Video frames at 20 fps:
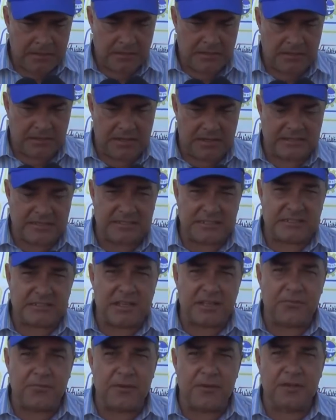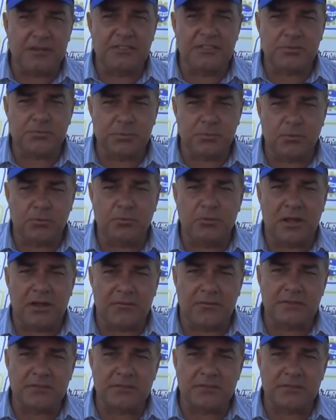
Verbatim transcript: E na sexta-feira a gente procurar